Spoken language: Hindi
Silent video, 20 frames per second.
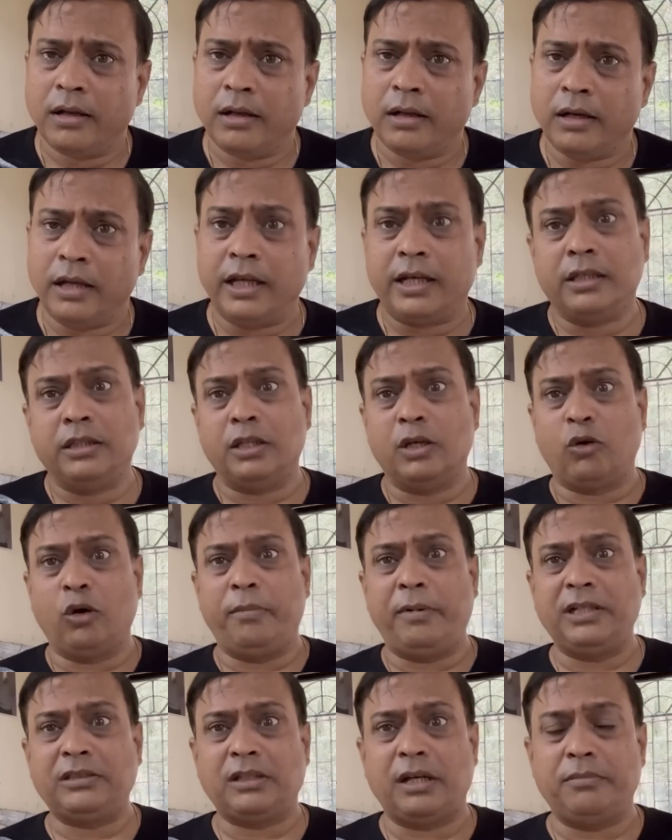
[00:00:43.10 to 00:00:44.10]
लेकिन देखो
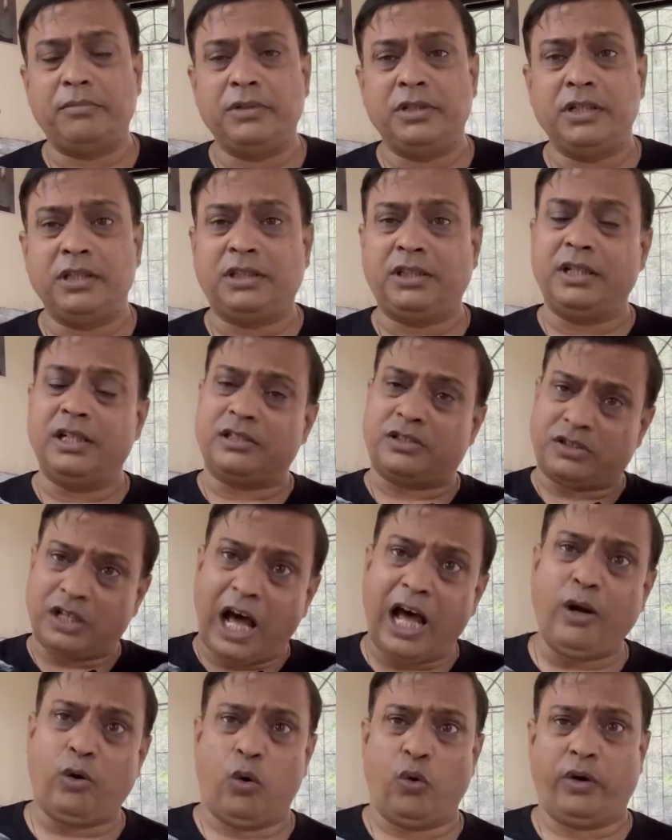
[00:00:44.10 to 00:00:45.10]
भाई साहब इतने
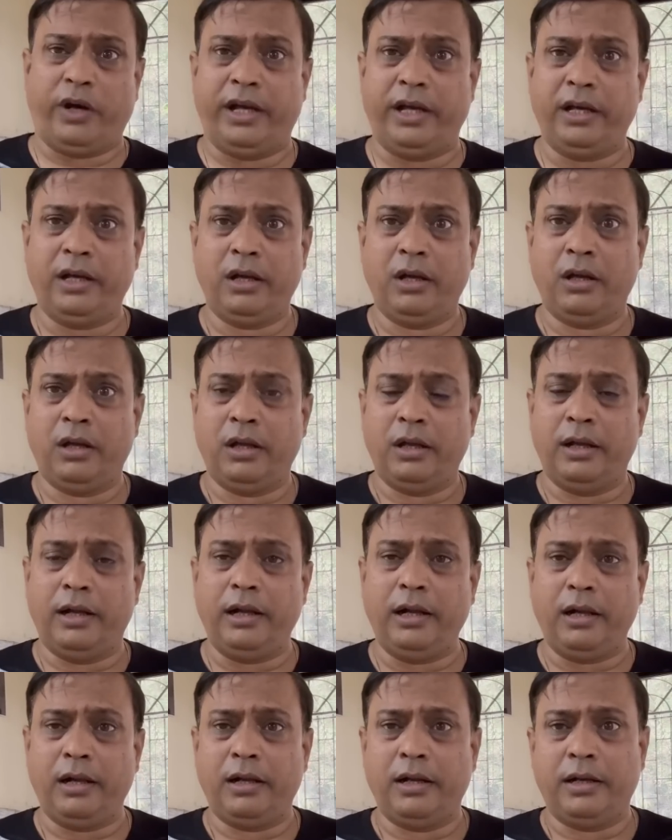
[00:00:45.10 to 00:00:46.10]
साल हो गए
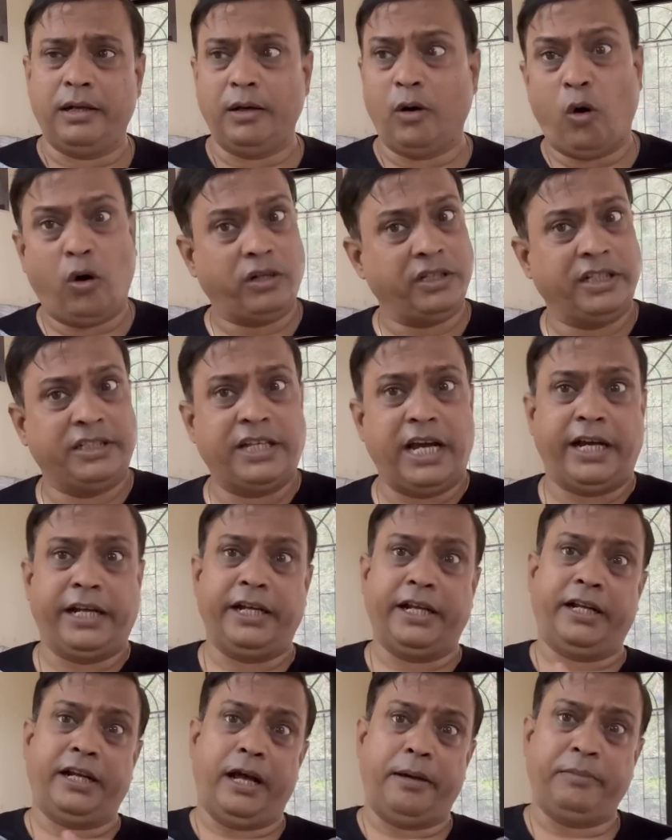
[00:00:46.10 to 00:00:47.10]
है और ये
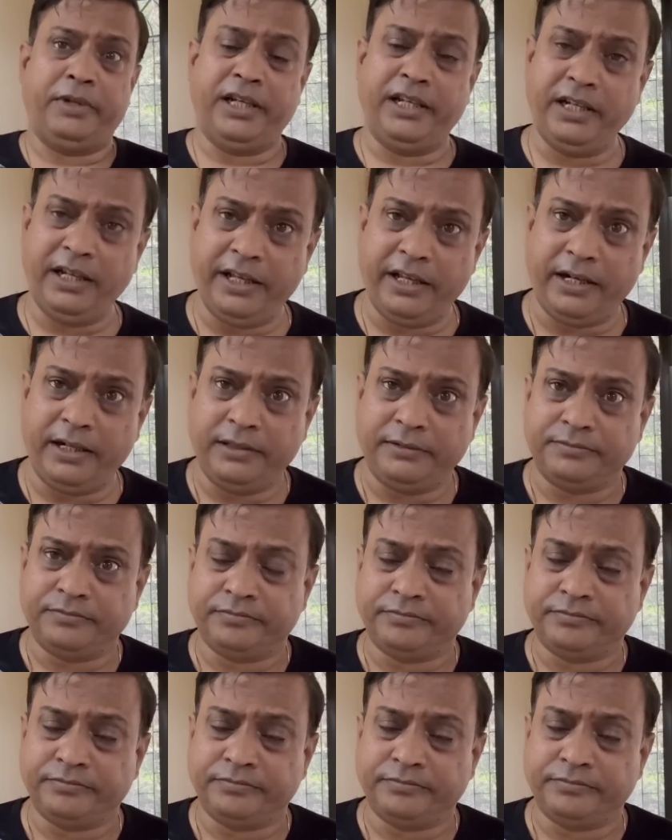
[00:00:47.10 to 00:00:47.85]
जागने का नाम ही नहीं ले रहे